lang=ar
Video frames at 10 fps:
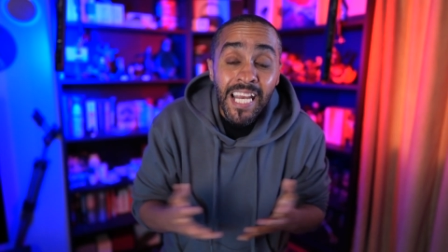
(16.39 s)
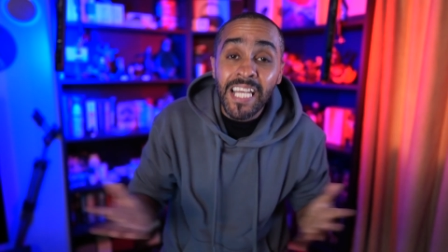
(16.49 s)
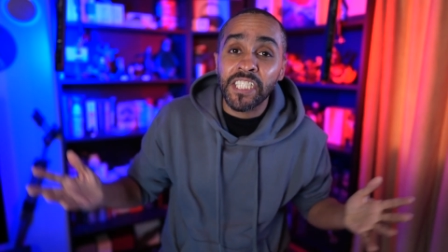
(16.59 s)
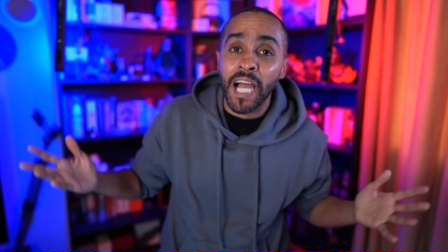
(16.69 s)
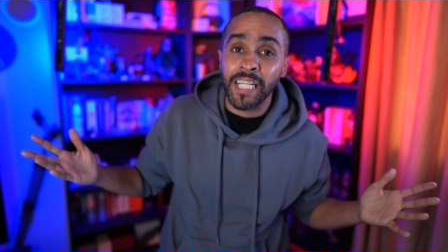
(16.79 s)
اللي
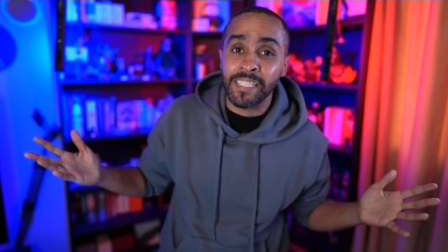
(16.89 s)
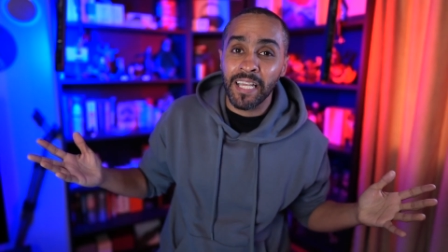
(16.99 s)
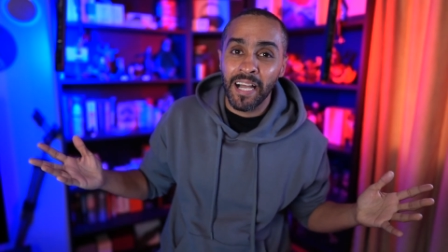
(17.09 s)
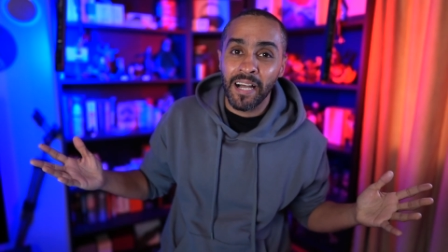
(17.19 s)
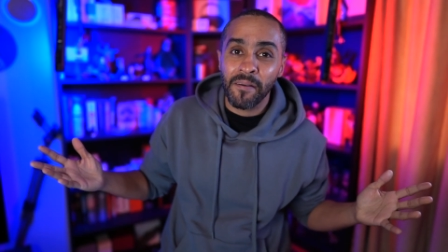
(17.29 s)

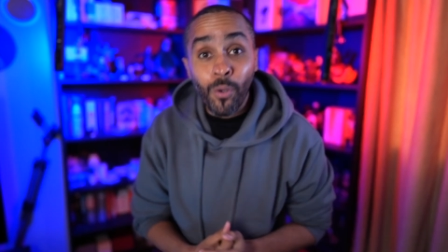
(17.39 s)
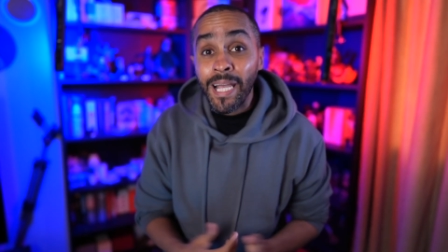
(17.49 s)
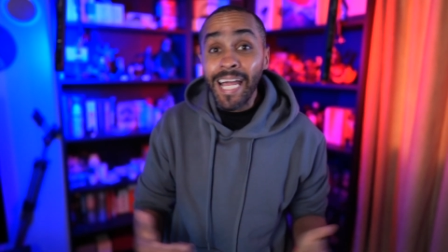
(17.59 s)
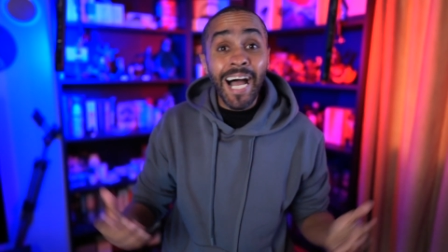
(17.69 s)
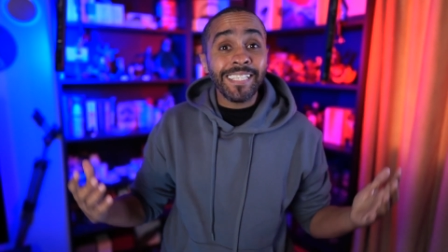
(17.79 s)
شاهدتها
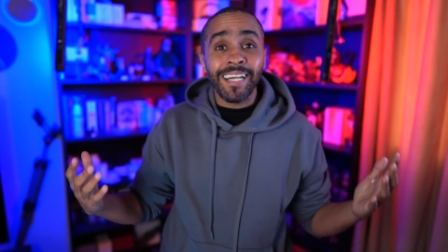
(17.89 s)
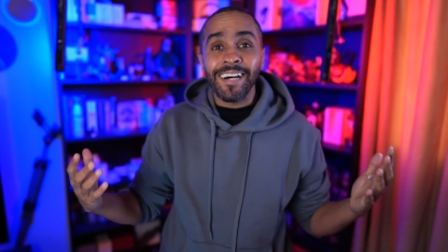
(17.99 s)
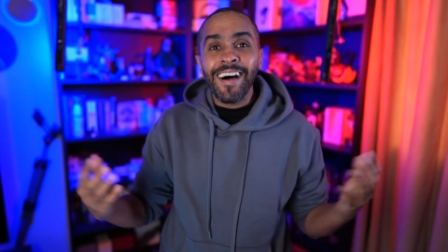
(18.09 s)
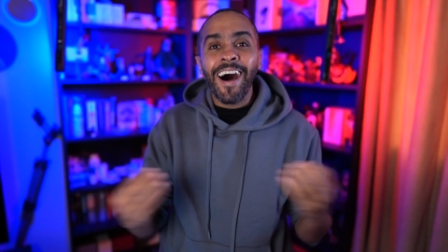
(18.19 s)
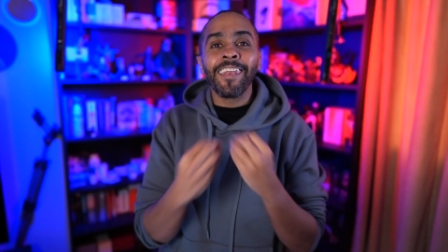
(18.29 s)
وكالعادة
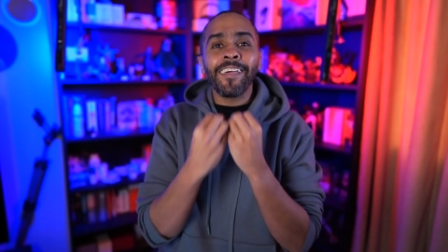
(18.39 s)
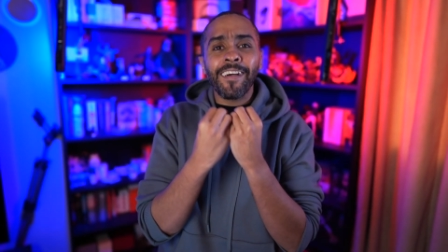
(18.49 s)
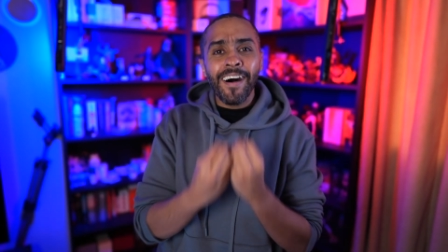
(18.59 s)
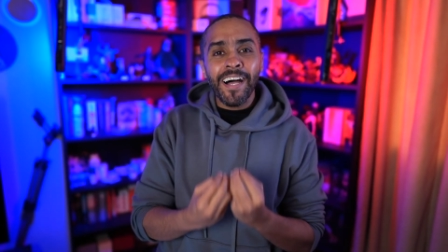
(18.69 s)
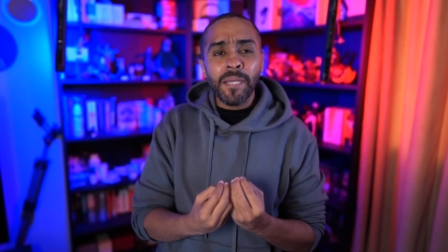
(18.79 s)

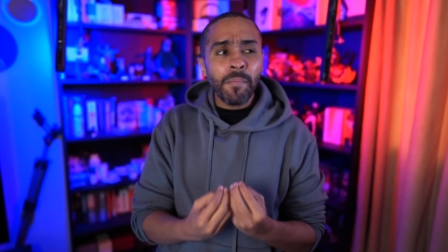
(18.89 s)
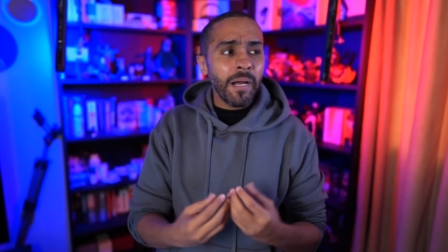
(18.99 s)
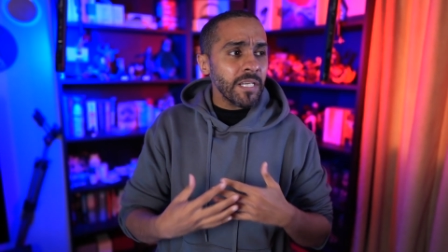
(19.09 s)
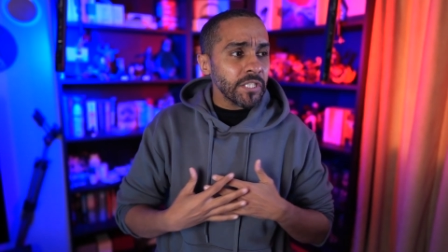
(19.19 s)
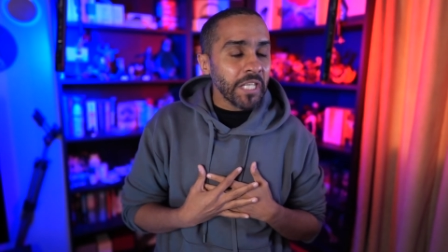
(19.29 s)

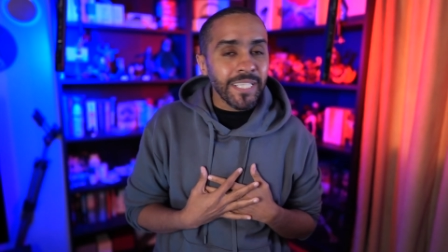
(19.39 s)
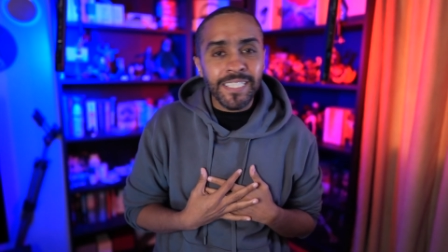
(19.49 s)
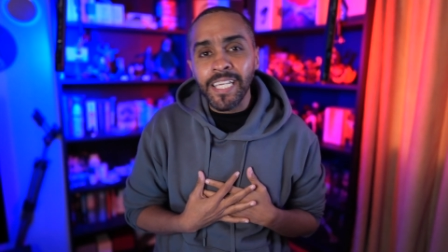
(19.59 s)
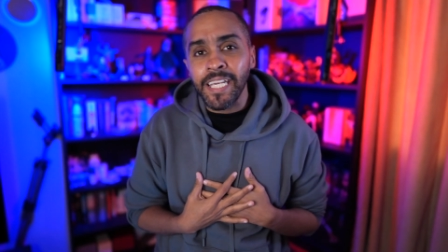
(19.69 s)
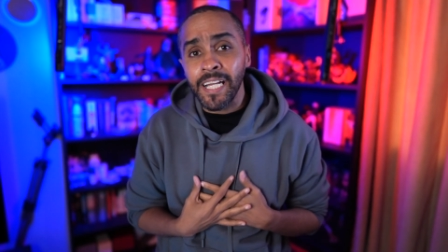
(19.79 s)
القائمة
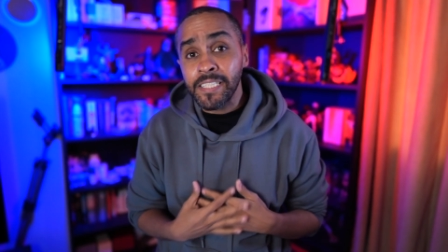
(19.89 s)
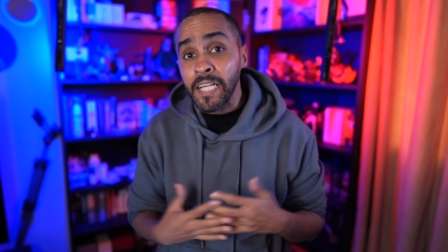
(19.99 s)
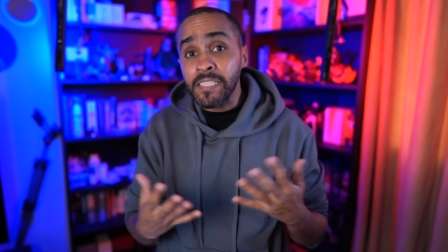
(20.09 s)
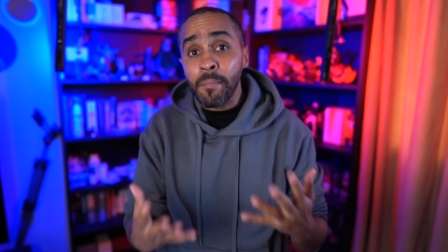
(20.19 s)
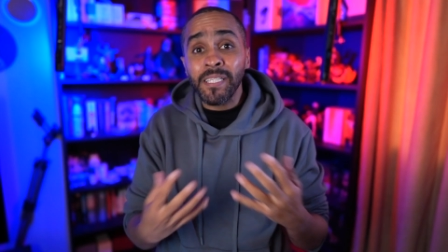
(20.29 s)
شخصية
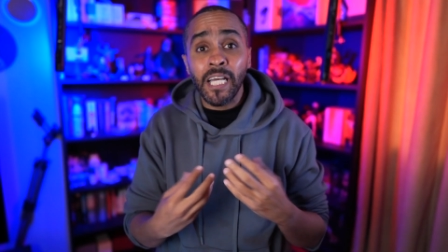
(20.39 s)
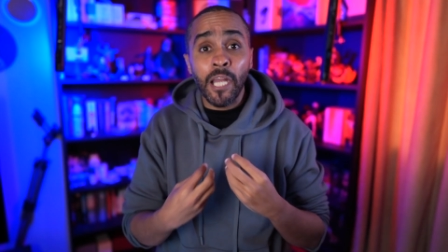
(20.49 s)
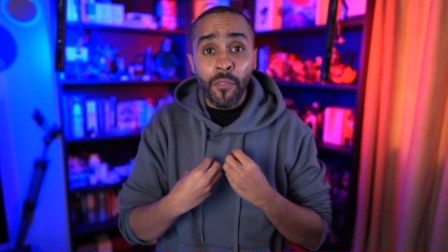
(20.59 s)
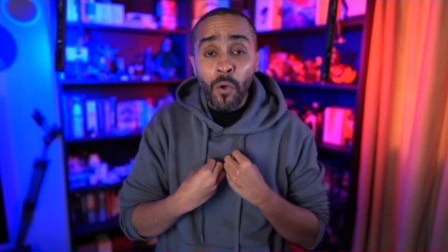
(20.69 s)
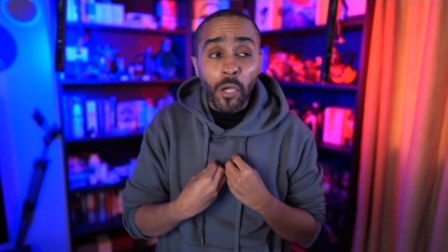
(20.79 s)
تعتمد على
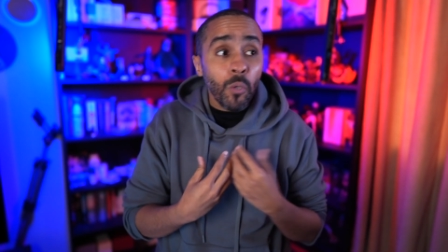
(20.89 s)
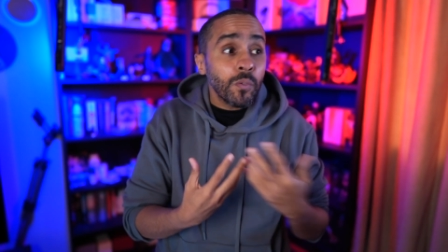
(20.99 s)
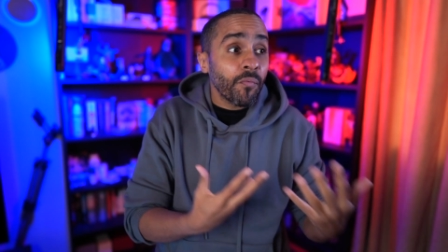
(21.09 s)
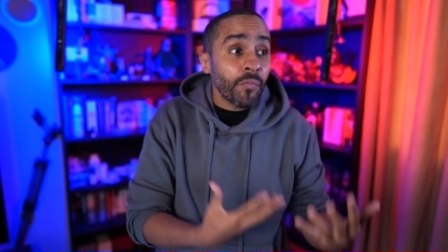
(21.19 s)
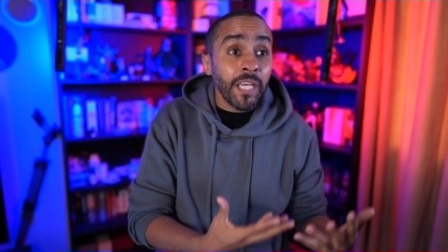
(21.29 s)
ذوقي
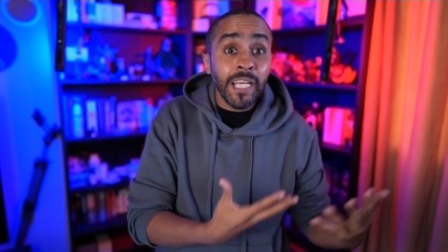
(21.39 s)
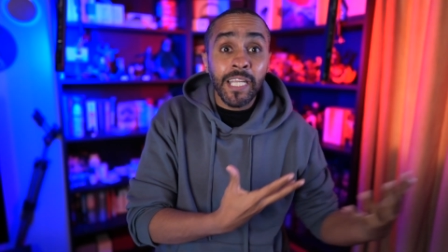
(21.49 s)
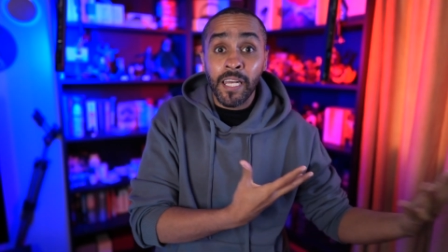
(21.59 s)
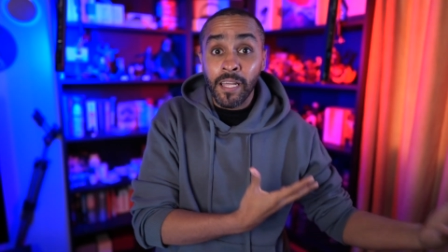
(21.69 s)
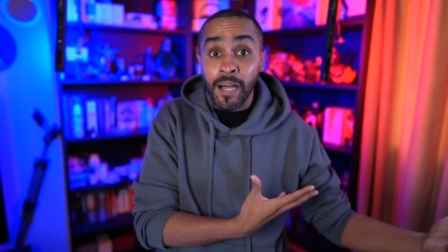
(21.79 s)

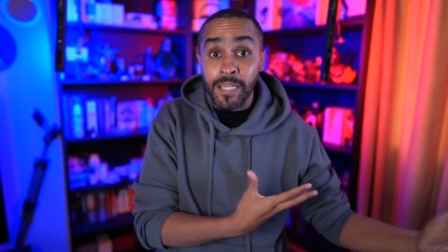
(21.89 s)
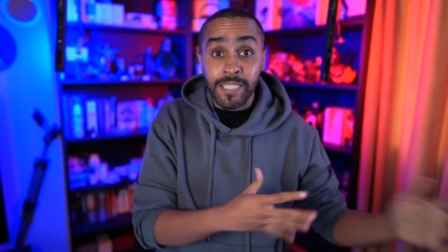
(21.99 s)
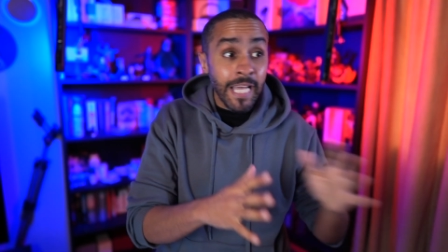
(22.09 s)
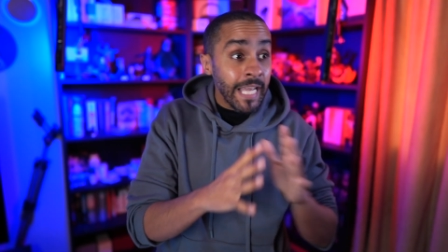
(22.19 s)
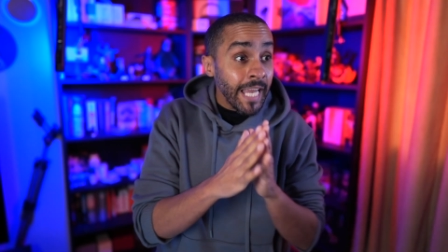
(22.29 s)
وتفضيلي
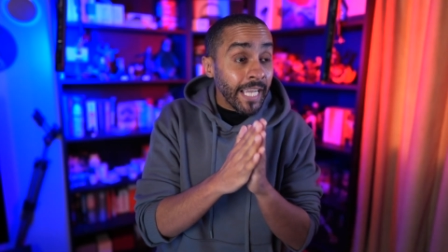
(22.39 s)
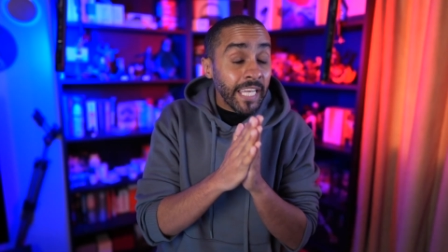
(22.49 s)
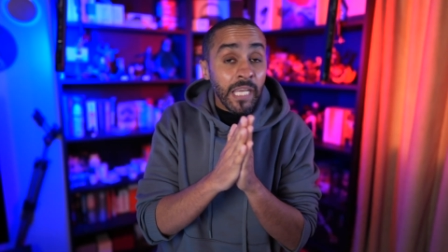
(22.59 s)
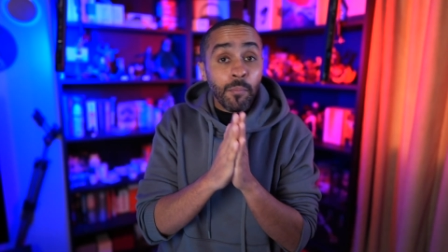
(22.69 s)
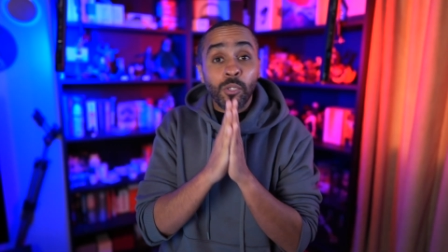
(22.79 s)
الخاص
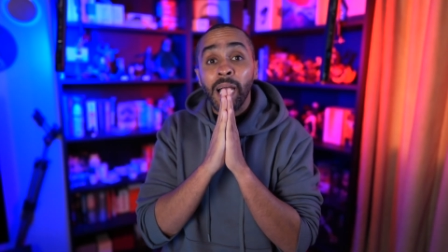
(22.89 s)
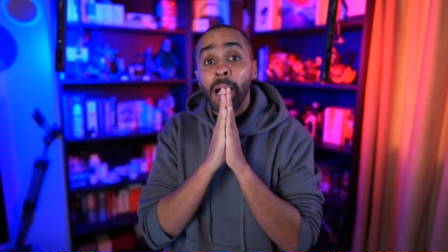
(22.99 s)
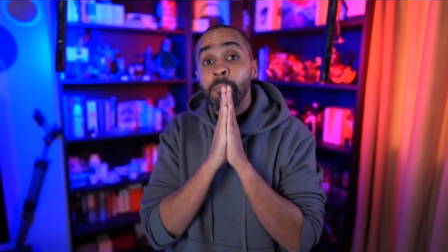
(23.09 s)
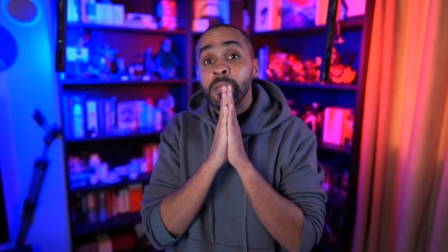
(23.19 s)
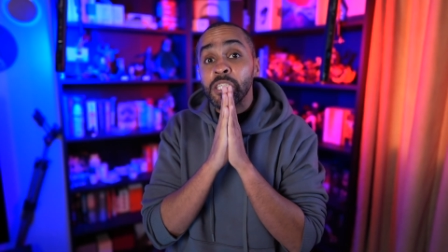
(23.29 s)
لكني
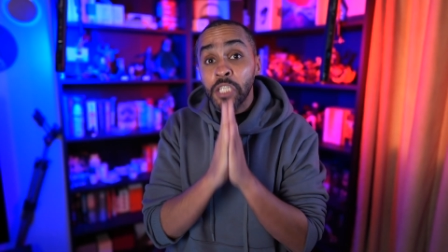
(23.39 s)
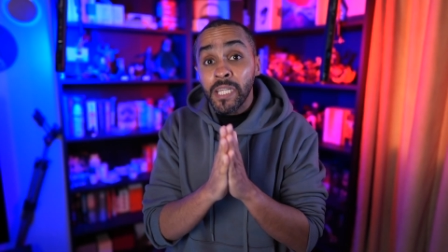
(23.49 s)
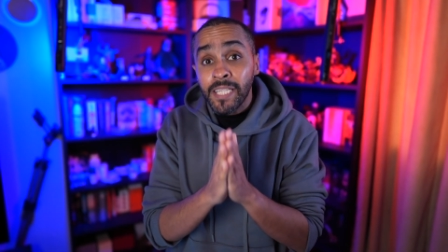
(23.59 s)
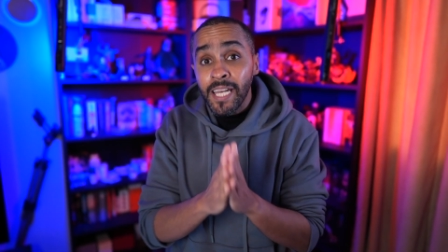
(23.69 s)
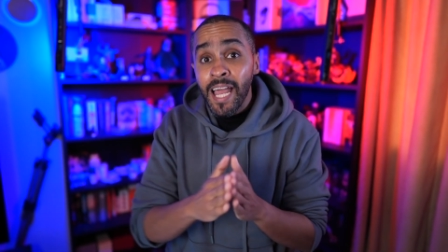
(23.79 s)
متحمس
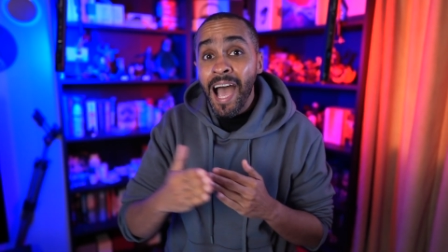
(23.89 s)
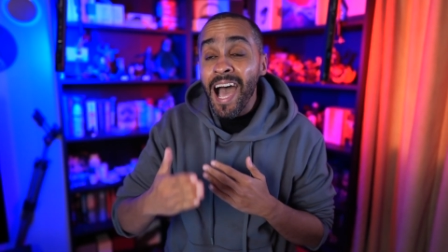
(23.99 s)
جدا